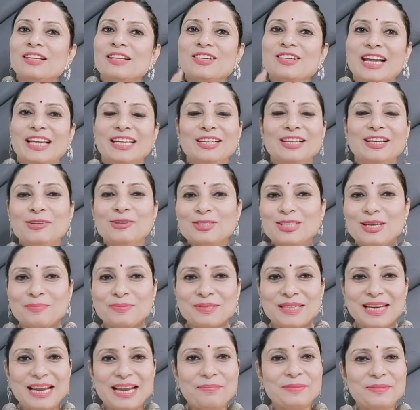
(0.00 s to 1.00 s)
चैनल को
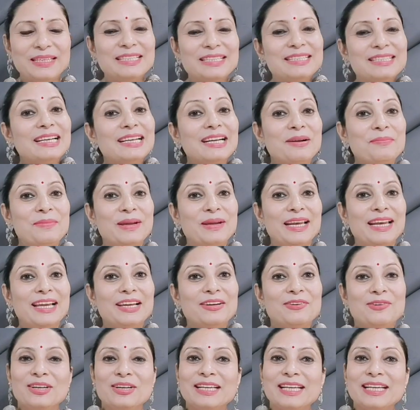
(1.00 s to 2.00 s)
सब्सक्राइब कर लीजिएगा बेल
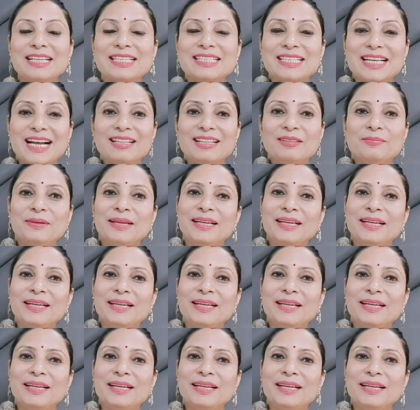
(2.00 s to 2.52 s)
आइकॉन के साथ